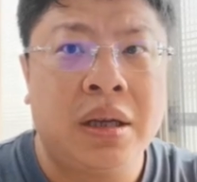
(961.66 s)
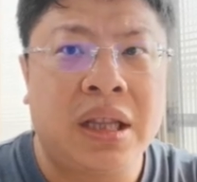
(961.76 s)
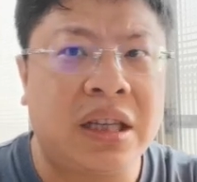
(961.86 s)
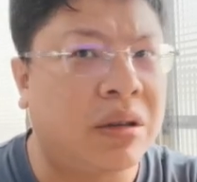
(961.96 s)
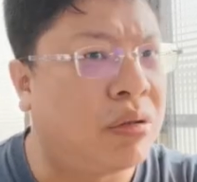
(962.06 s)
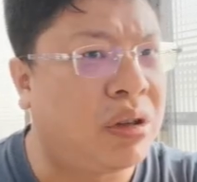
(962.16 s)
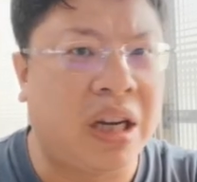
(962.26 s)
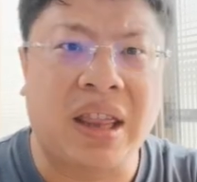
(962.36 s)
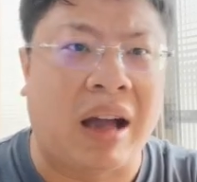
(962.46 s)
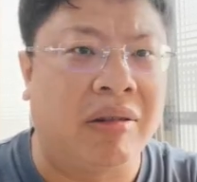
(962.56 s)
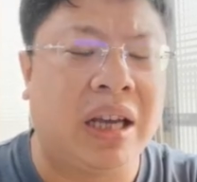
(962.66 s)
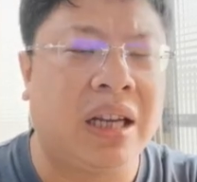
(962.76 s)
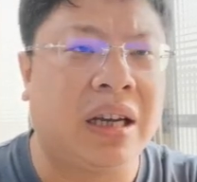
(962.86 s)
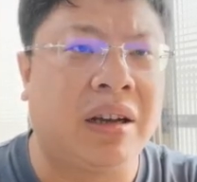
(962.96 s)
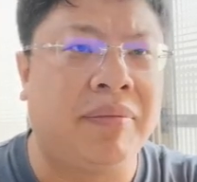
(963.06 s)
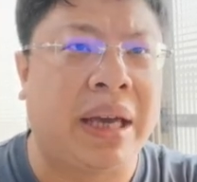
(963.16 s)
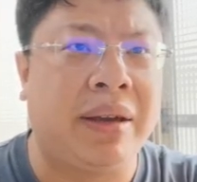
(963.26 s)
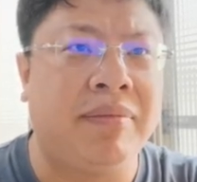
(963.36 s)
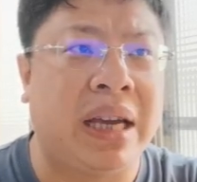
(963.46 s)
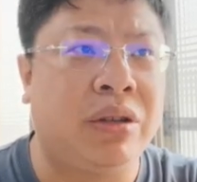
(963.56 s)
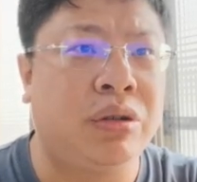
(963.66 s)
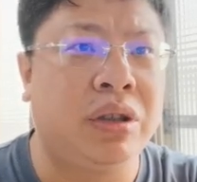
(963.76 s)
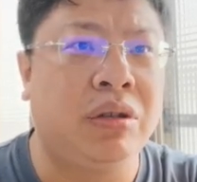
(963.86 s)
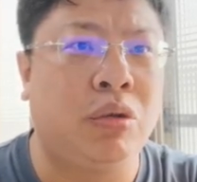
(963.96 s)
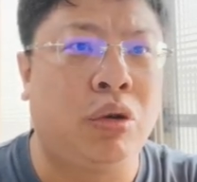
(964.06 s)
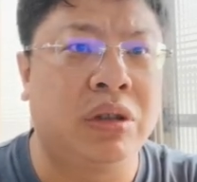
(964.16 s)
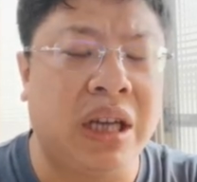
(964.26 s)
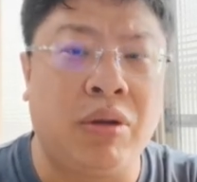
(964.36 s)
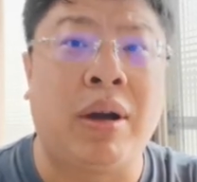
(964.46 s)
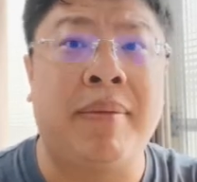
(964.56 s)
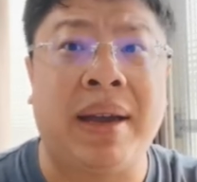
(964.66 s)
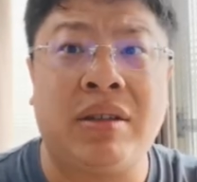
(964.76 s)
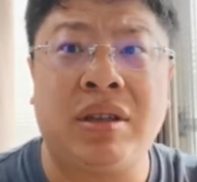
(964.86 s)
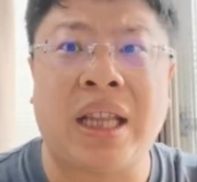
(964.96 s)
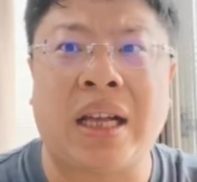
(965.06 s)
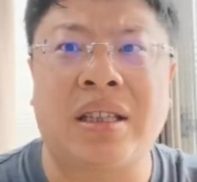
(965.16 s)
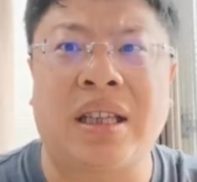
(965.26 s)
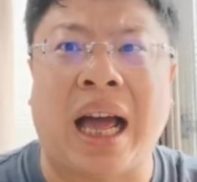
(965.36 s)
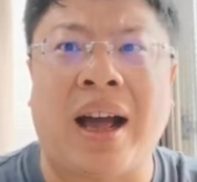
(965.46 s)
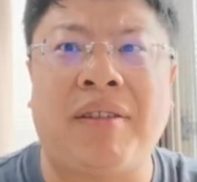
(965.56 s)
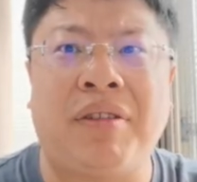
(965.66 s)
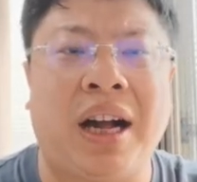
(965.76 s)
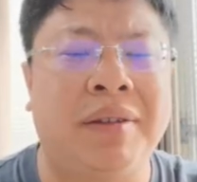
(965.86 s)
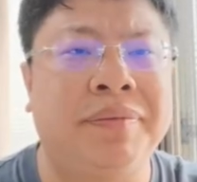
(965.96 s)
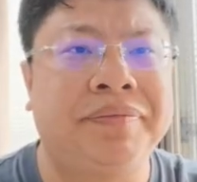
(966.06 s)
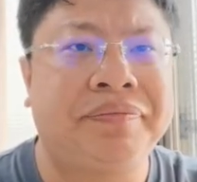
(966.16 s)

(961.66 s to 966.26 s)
那时候我就很讨厌那个美美军，我认为美军当时打阿富汗。